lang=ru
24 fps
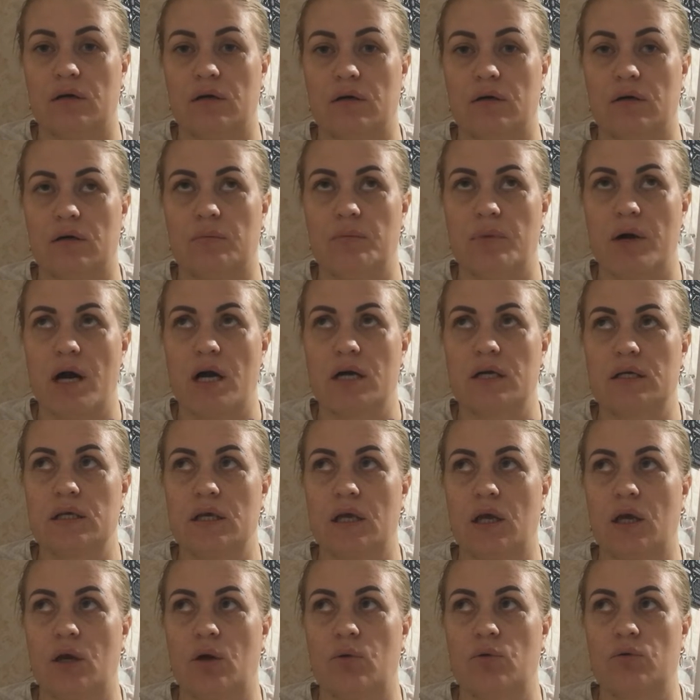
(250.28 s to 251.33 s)
а,
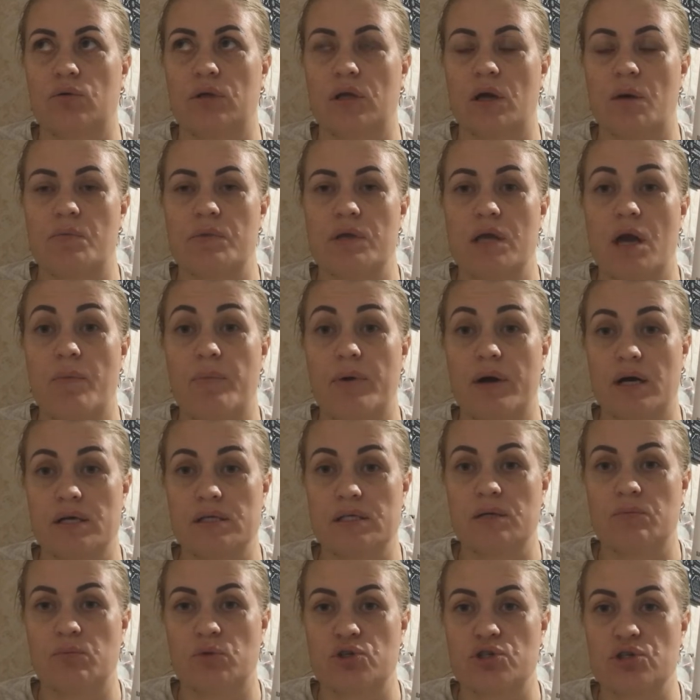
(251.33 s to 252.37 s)
магний, он нам
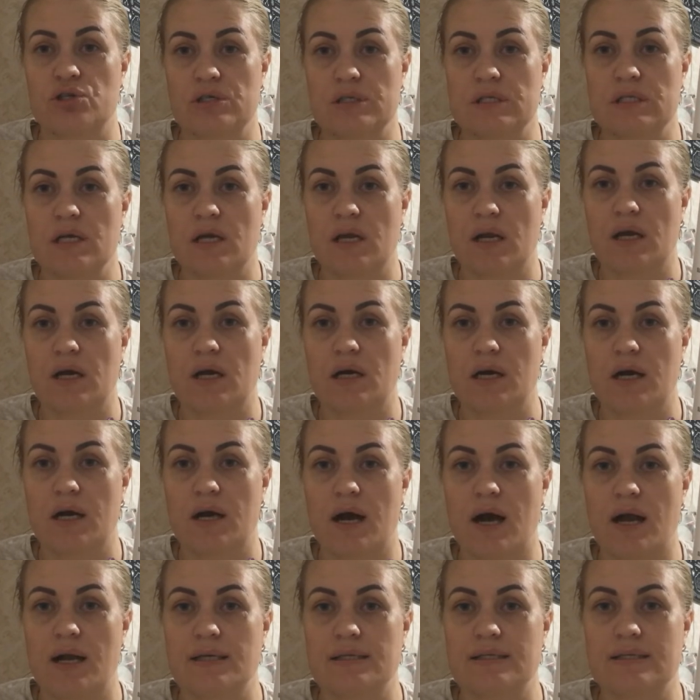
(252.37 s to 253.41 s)
необходим очень сильно, как и
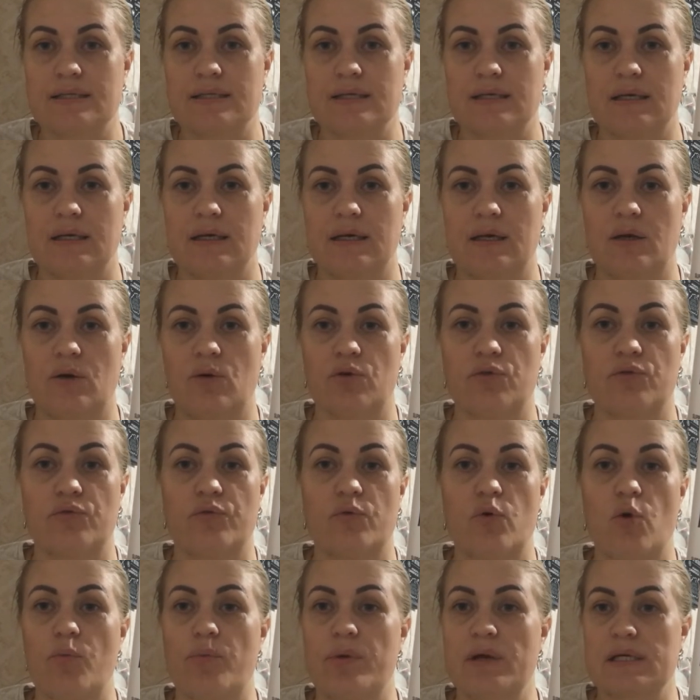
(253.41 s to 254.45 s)
кальций, и он
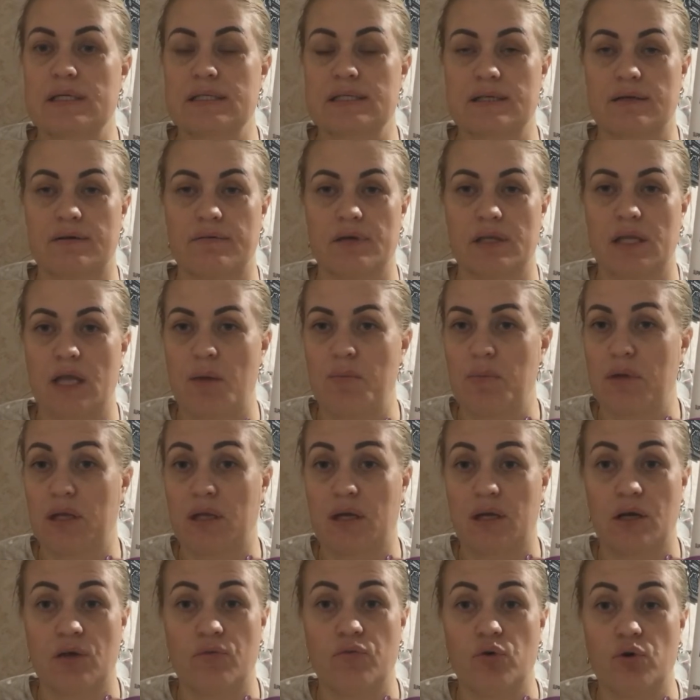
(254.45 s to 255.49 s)
в комплексах
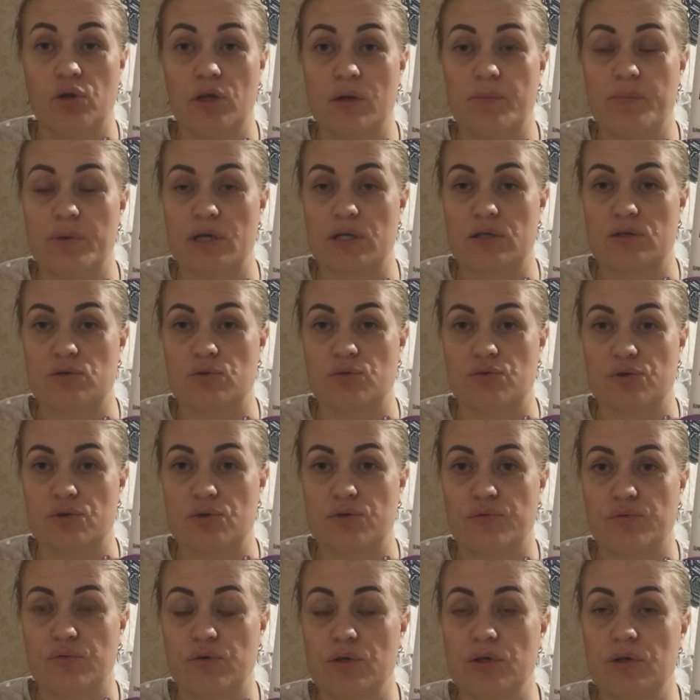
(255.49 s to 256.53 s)
витаминах, его не
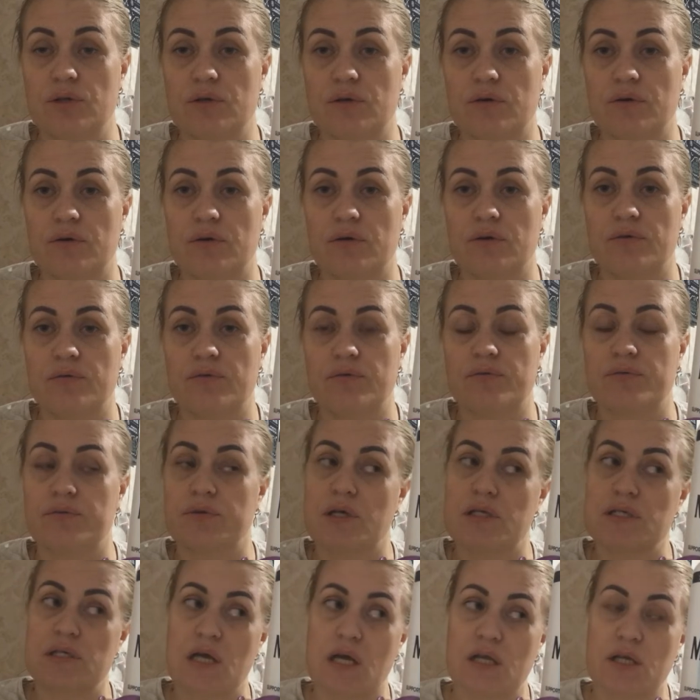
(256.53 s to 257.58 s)
присутствует а, в
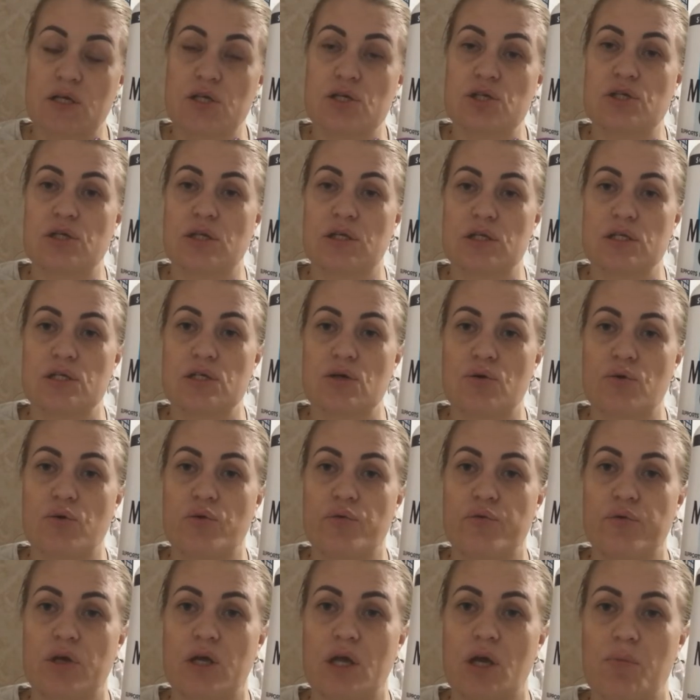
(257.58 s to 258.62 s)
достаточной
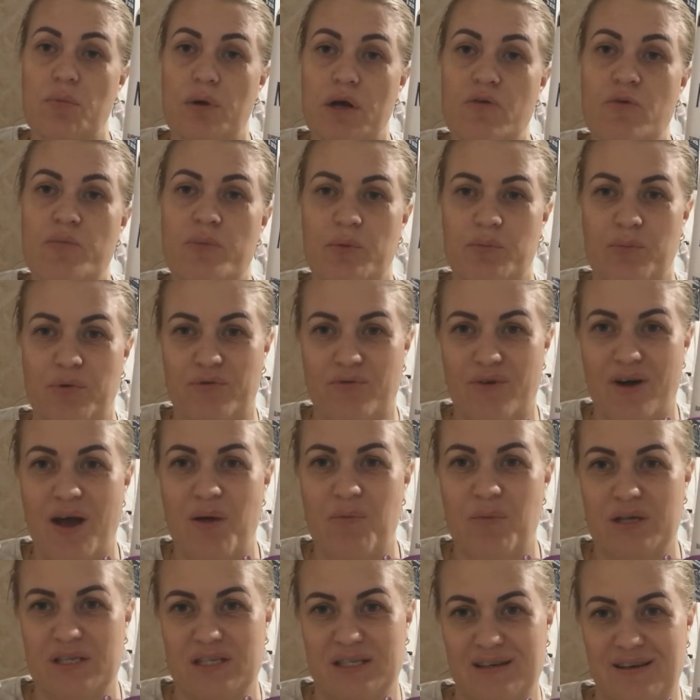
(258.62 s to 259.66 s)
дозировке, и мы его
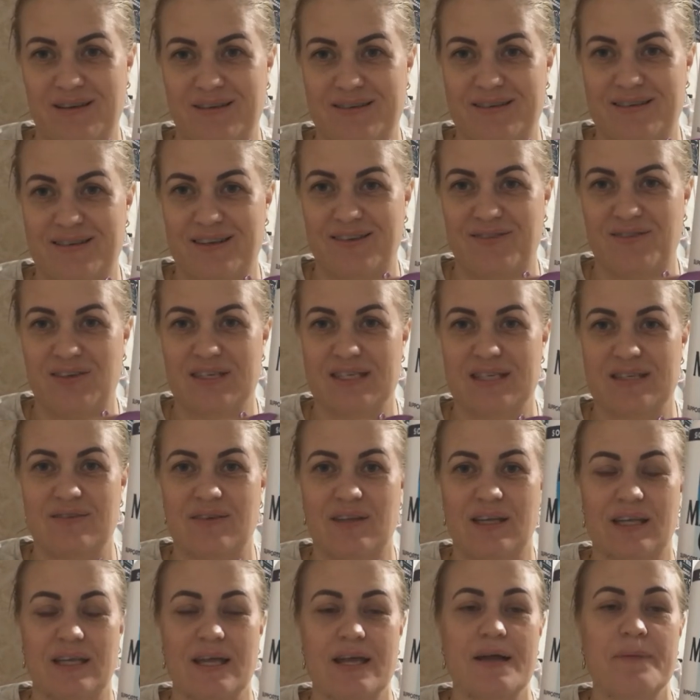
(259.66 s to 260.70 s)
пропиваем отдельно,
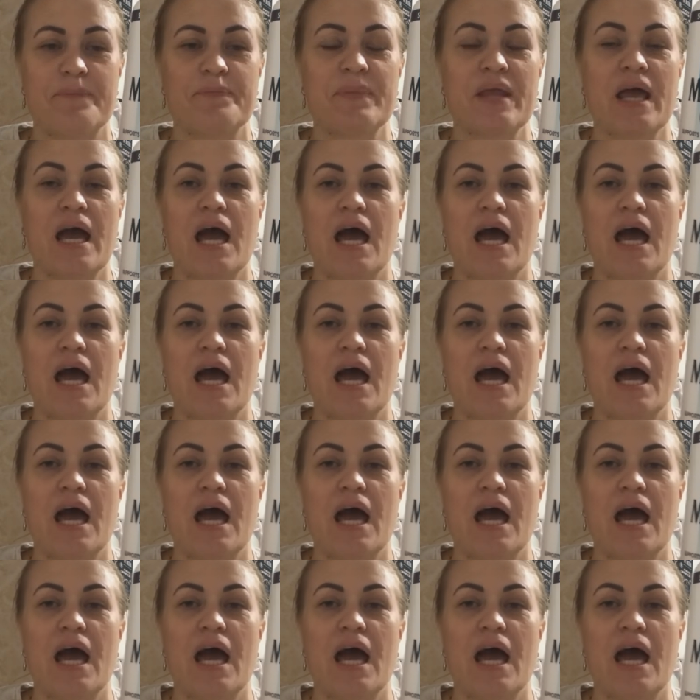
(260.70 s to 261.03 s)
соответственно, да.